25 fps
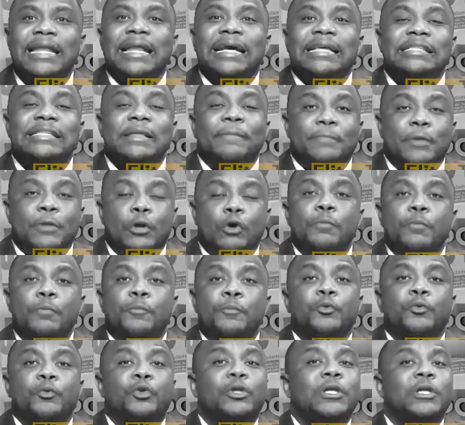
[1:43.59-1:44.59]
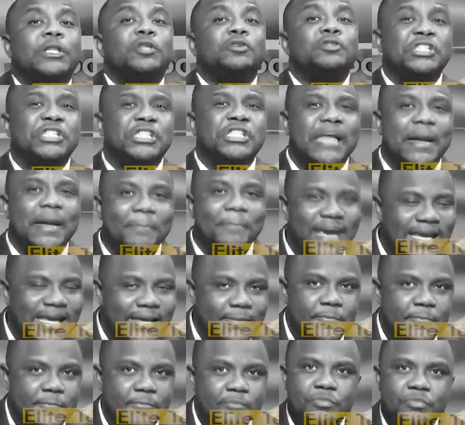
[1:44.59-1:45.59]
qui n'accepteront peut-être
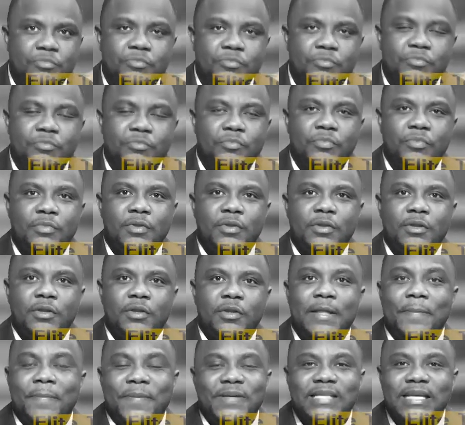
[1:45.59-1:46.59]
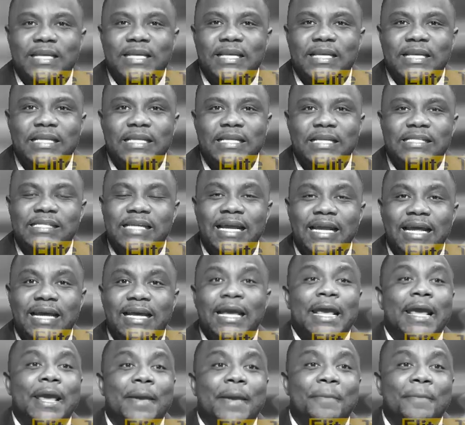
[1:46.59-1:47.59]
jamais de baisser les salaires.